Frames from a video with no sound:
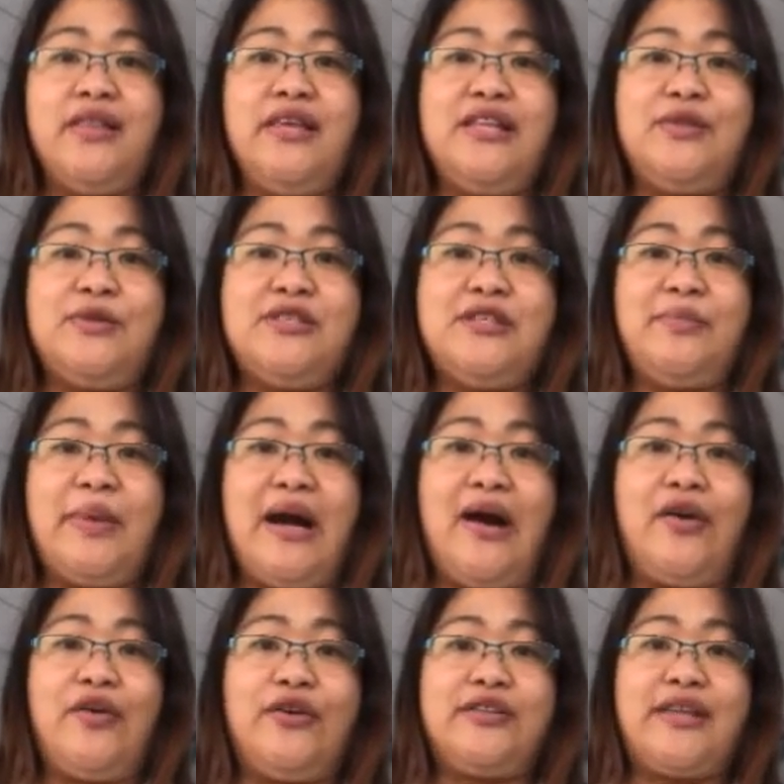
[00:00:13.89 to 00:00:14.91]
dito sa
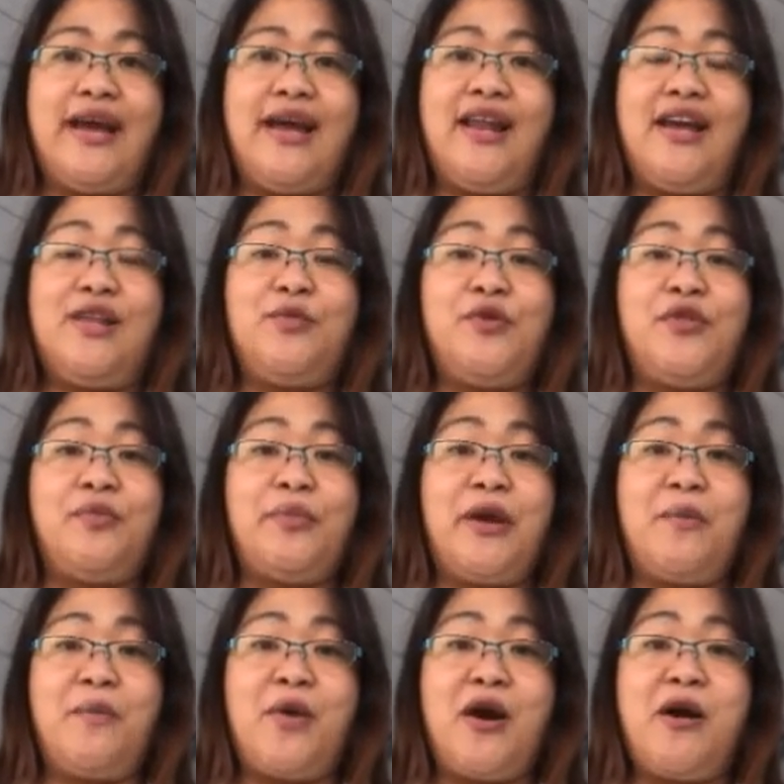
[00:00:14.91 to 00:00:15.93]
Bangkok, Thailand with
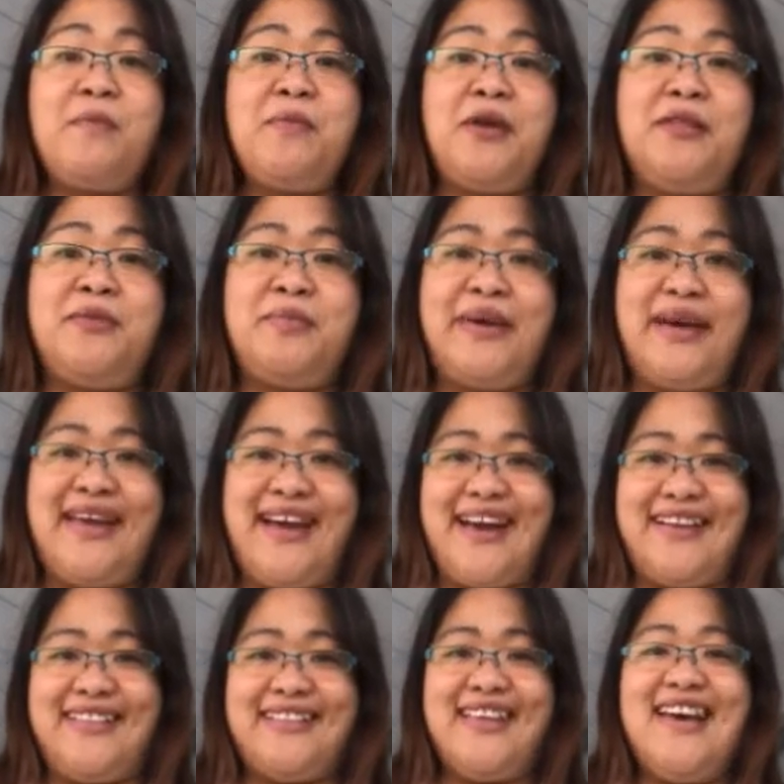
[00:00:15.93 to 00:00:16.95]
my mom and my
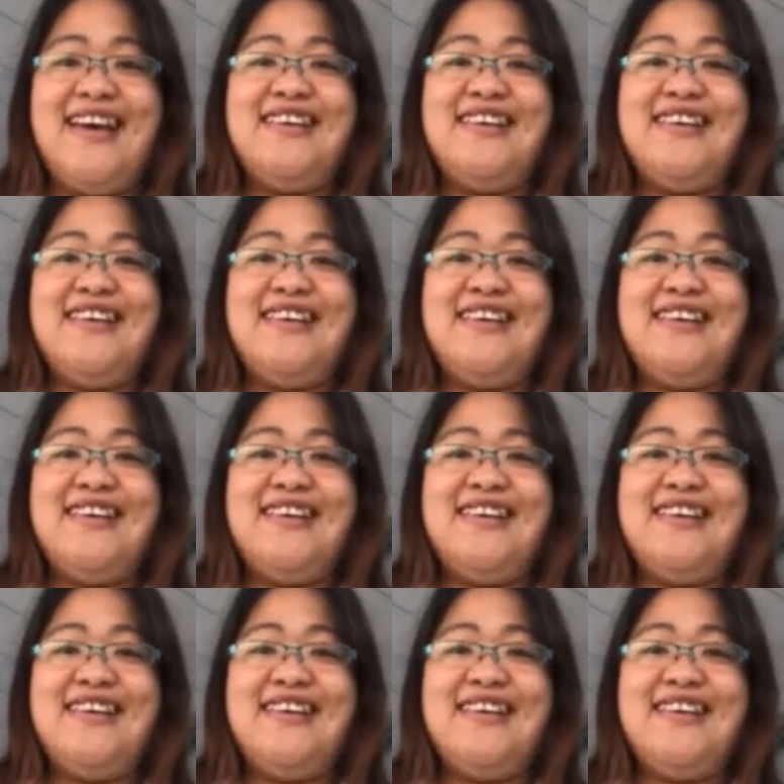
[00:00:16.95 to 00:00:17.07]
aunt.